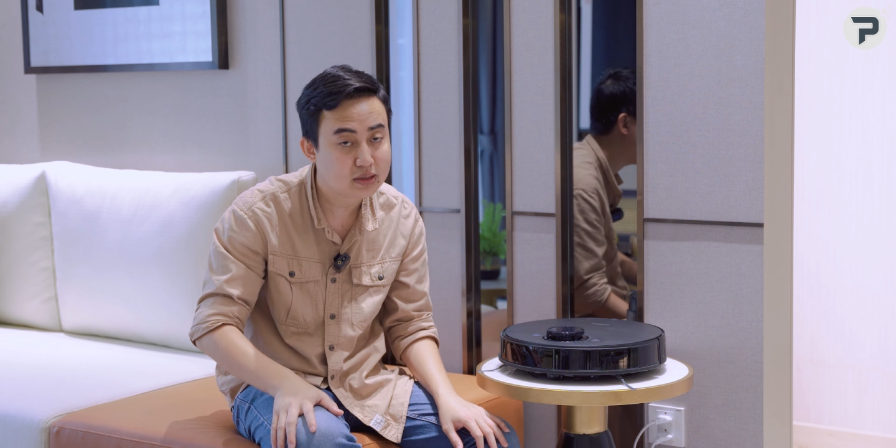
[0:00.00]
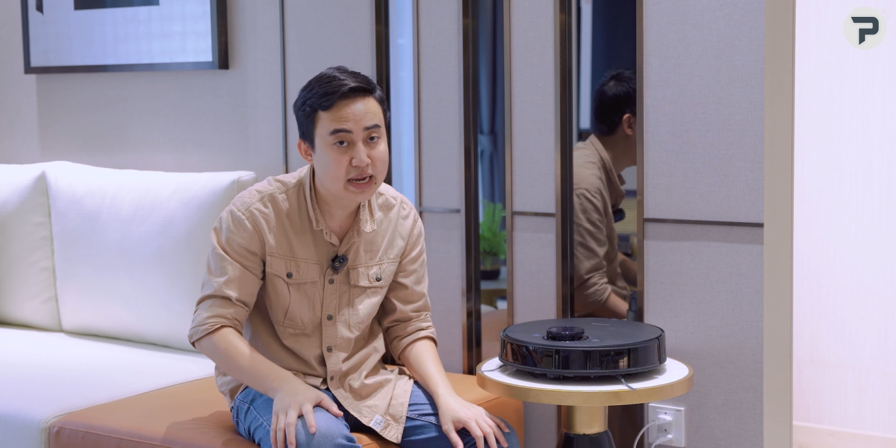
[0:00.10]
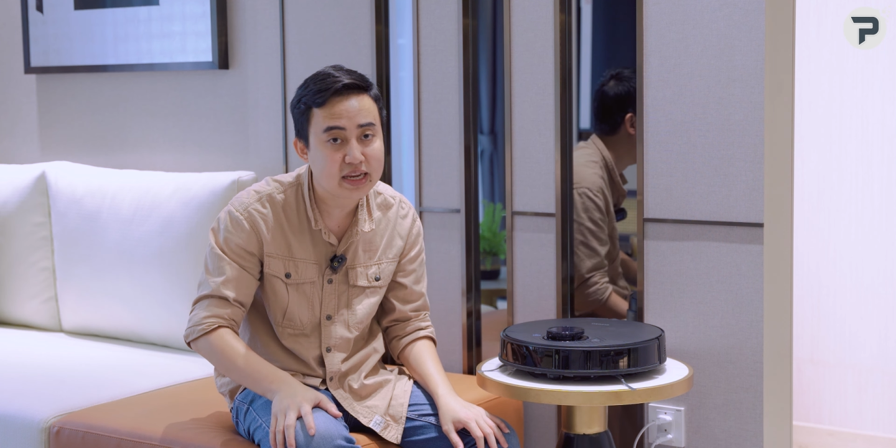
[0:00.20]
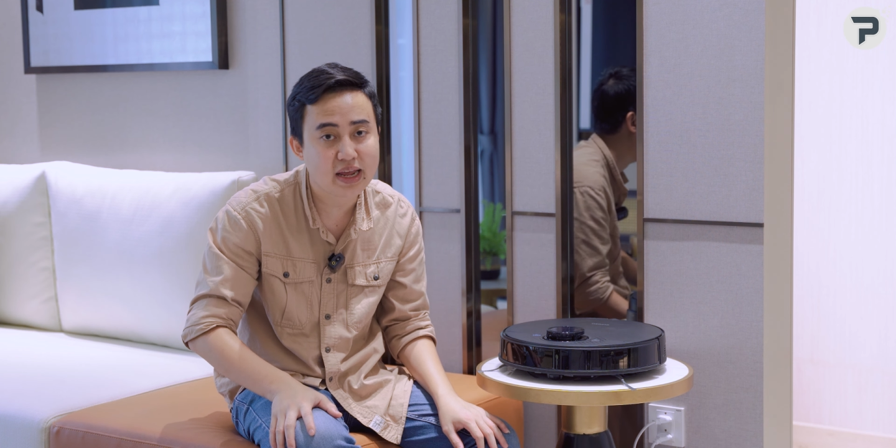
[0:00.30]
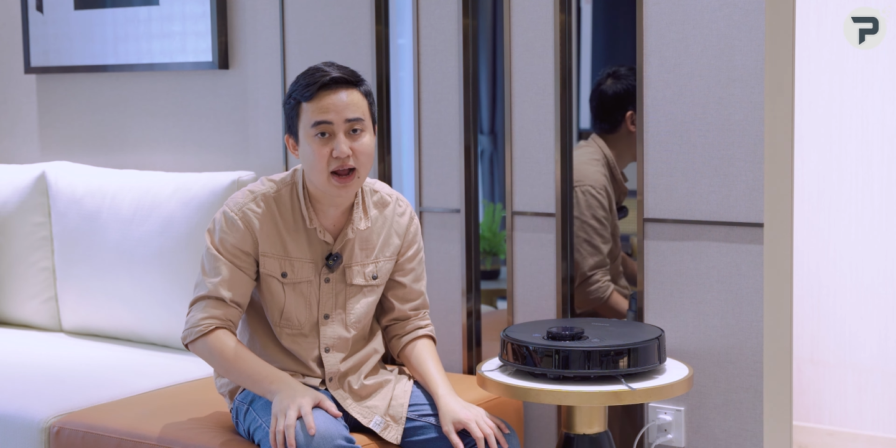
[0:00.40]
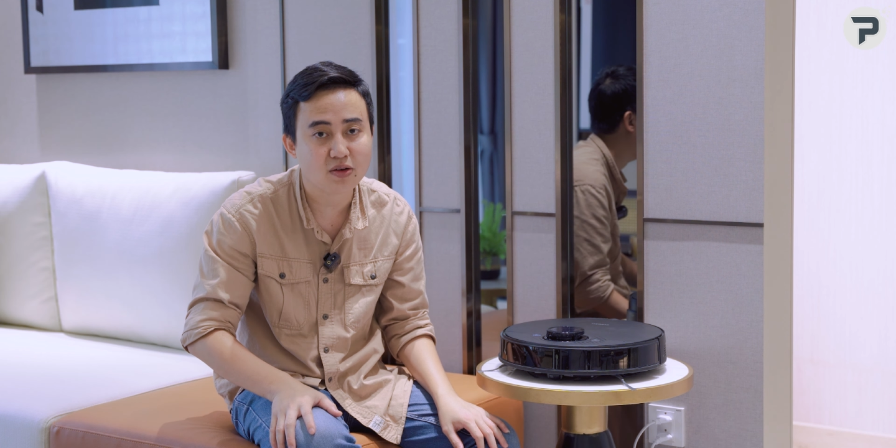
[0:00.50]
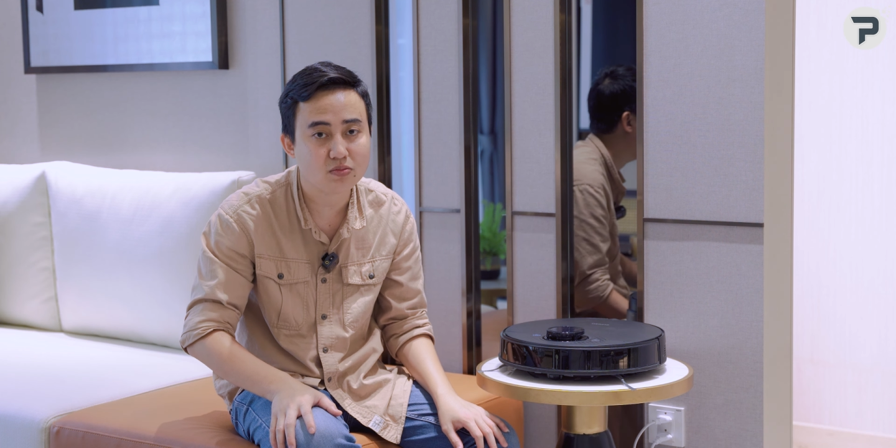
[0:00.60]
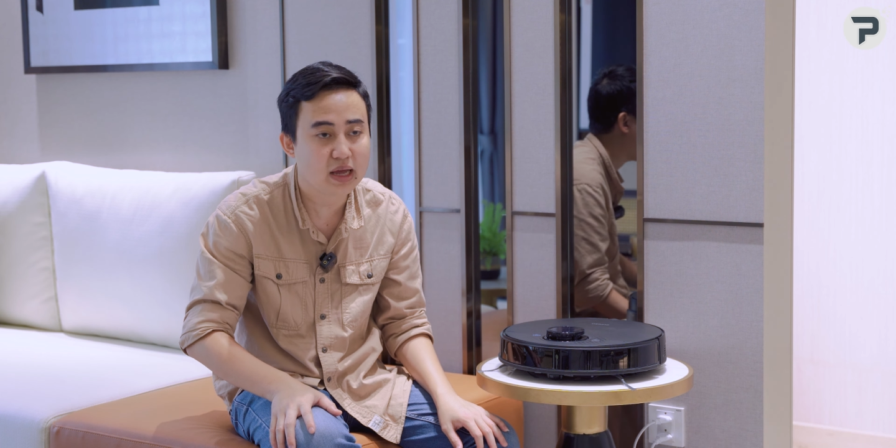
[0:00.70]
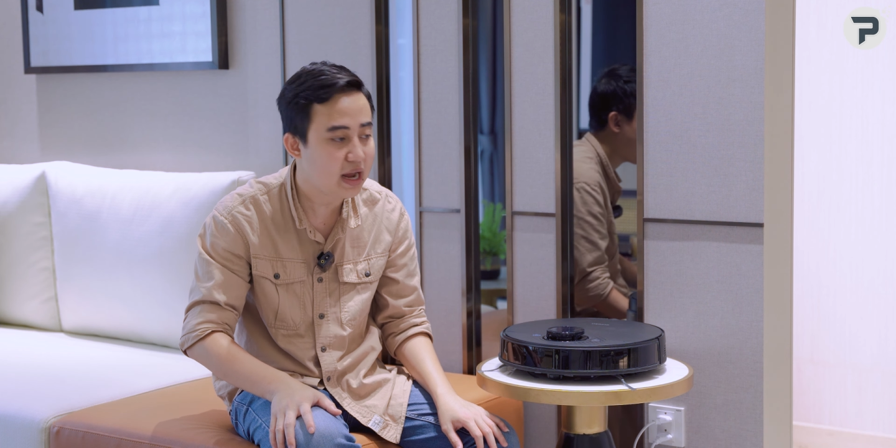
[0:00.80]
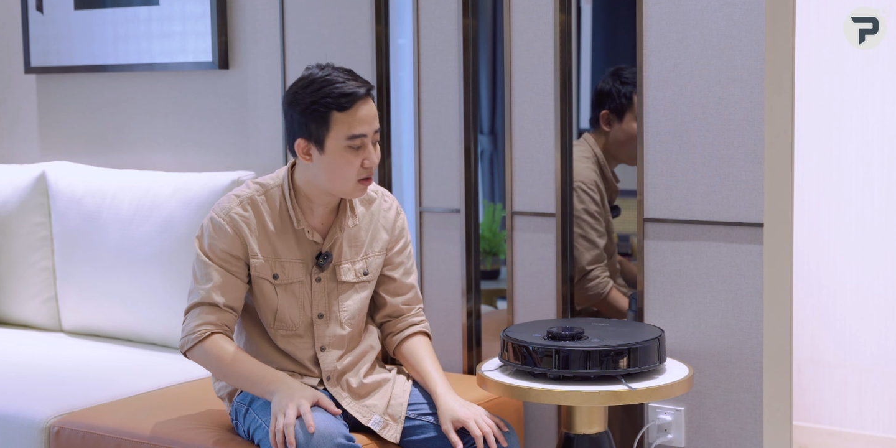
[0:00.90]
nền nhạc của
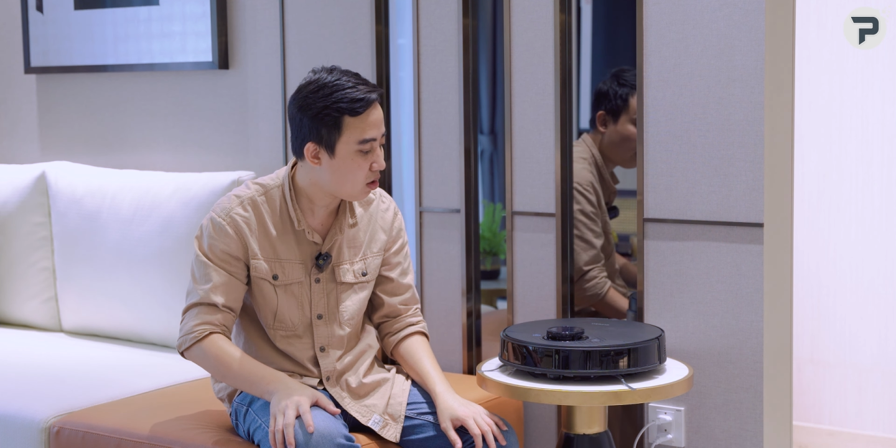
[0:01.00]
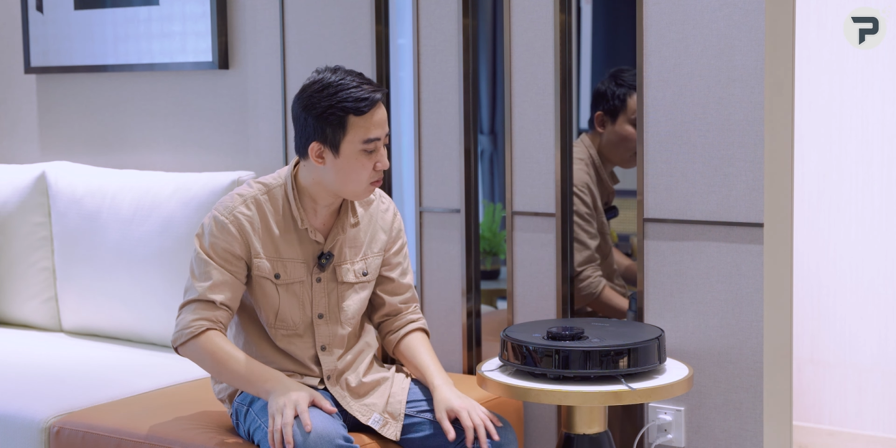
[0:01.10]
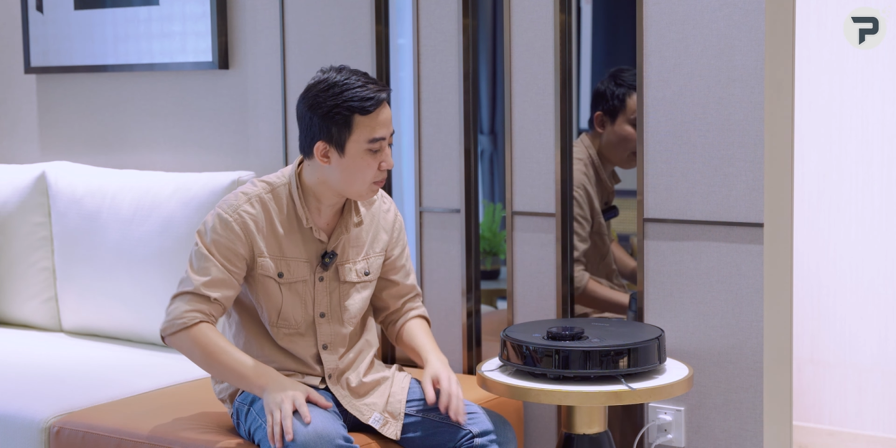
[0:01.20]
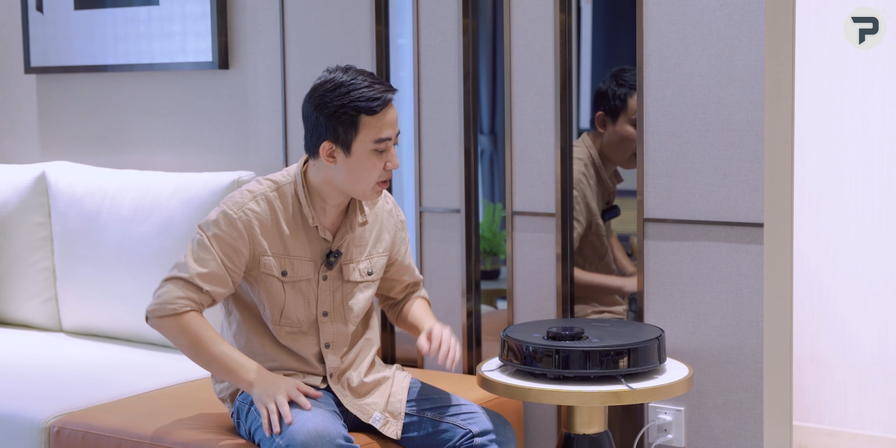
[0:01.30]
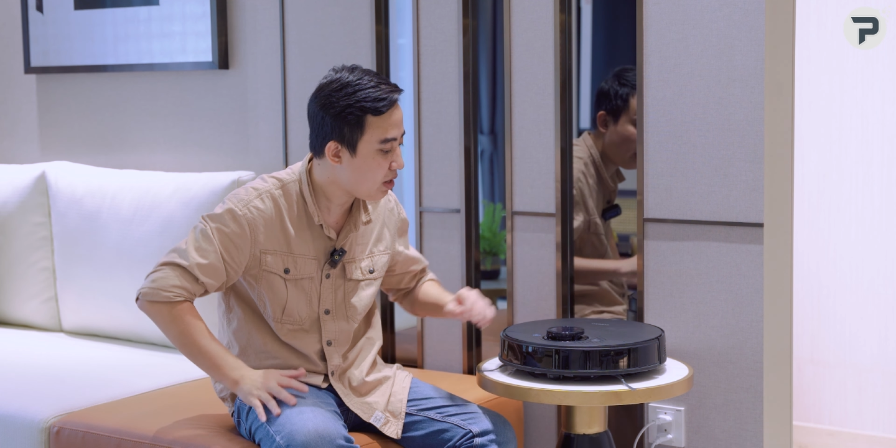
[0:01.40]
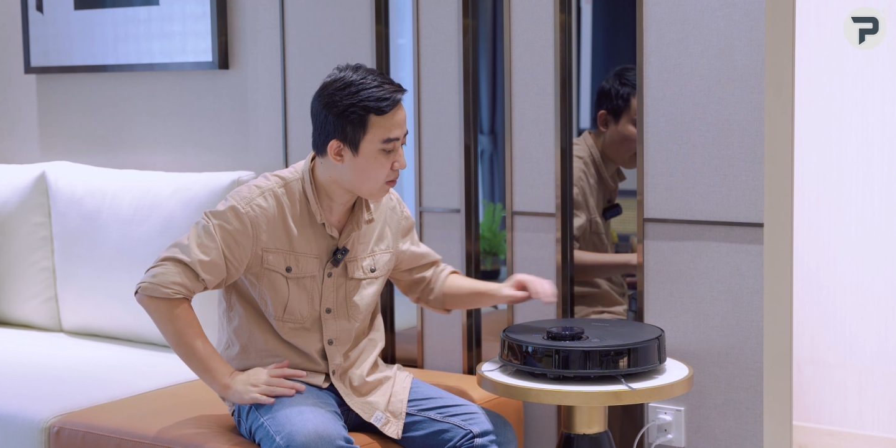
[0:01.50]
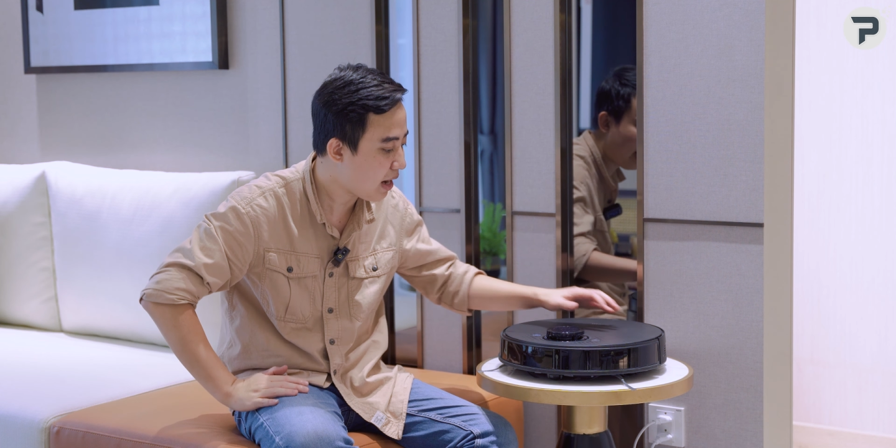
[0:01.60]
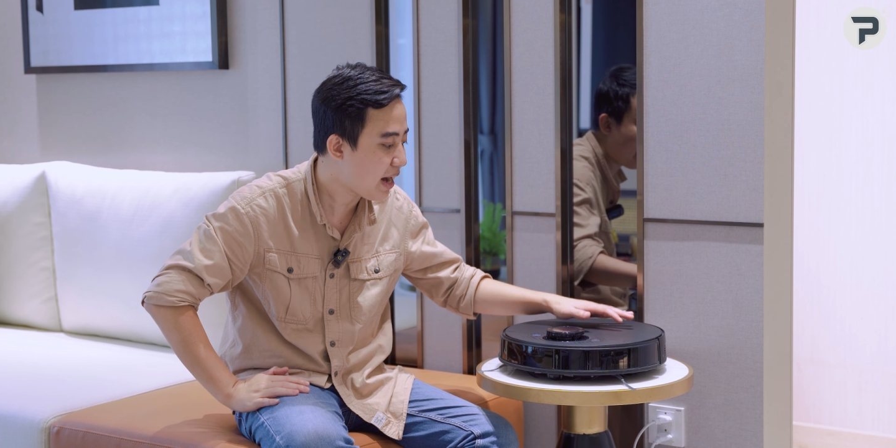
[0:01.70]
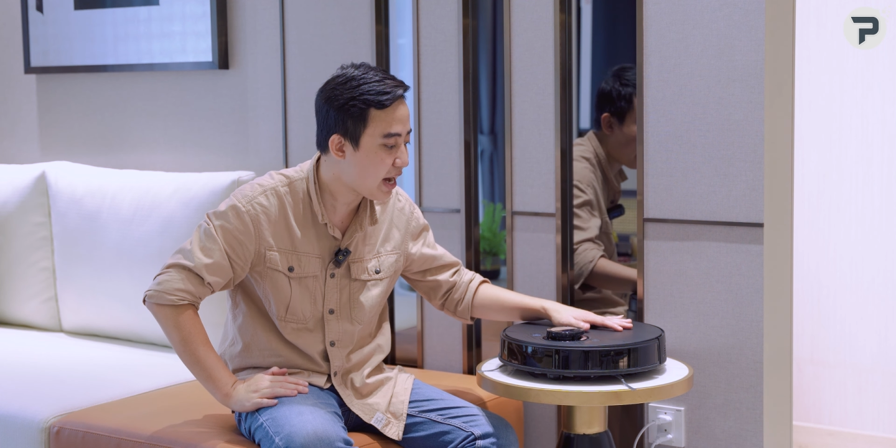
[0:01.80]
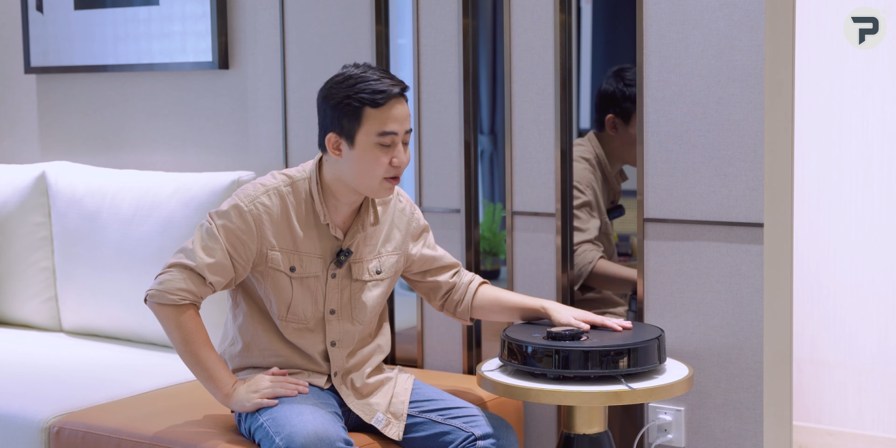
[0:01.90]
chúng ta nó cũng là một cái điều
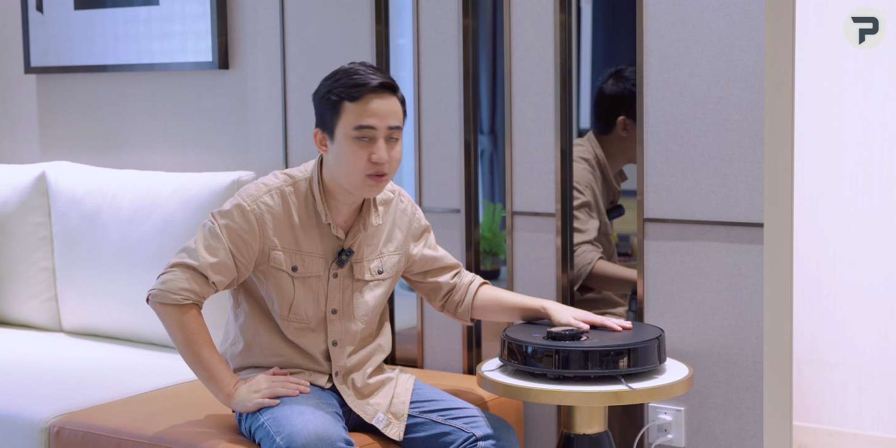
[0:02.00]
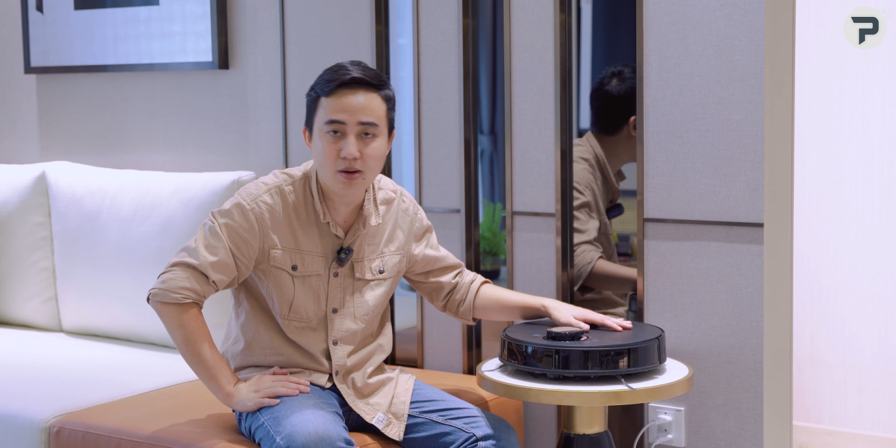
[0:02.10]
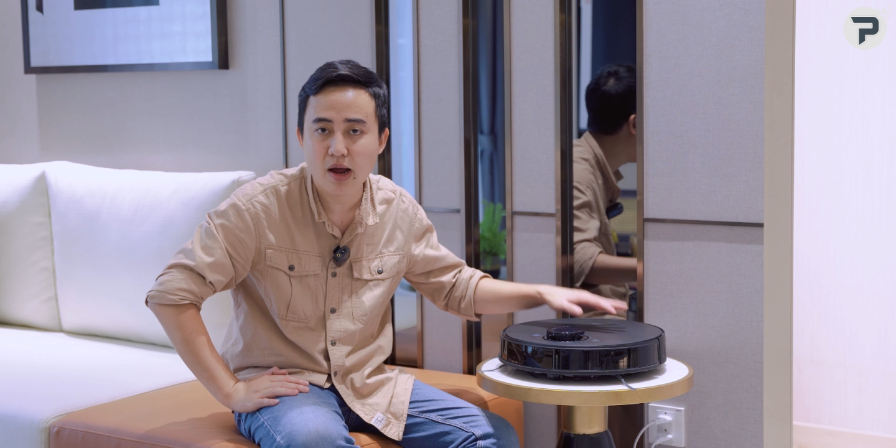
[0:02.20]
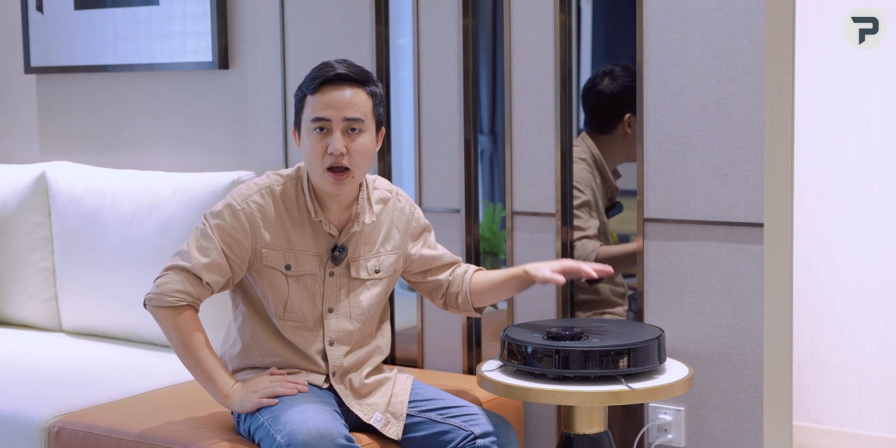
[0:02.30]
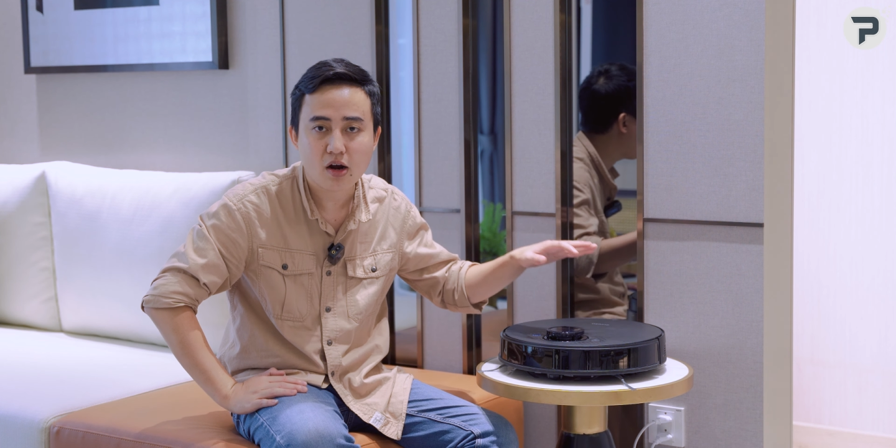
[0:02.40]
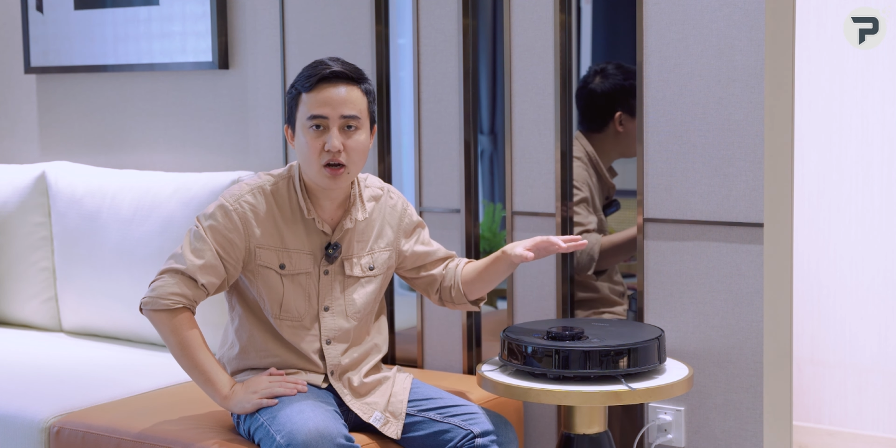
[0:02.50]
khá là hay đúng không